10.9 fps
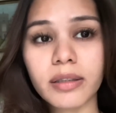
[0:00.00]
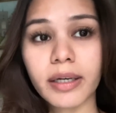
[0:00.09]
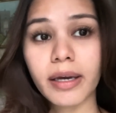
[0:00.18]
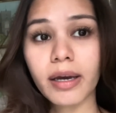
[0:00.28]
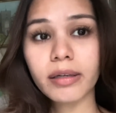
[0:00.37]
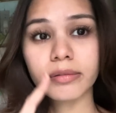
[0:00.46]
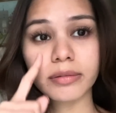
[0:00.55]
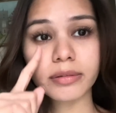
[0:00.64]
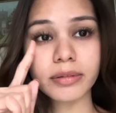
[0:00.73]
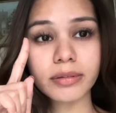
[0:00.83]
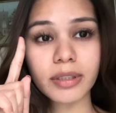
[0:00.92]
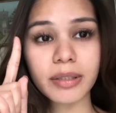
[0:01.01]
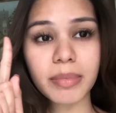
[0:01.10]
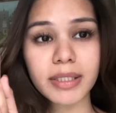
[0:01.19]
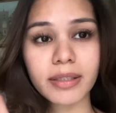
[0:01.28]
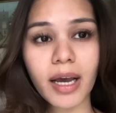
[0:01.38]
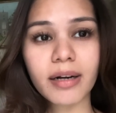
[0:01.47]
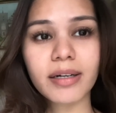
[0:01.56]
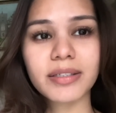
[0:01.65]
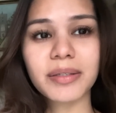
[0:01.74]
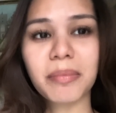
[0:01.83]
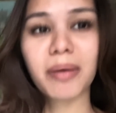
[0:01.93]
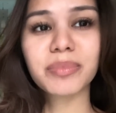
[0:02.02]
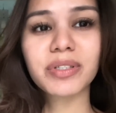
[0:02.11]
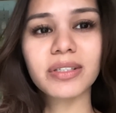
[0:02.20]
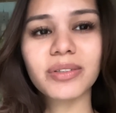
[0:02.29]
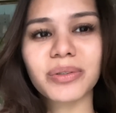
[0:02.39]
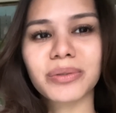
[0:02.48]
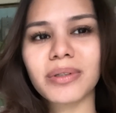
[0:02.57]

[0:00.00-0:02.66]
Ayan, nagmaskara si Ma'am Shinyu.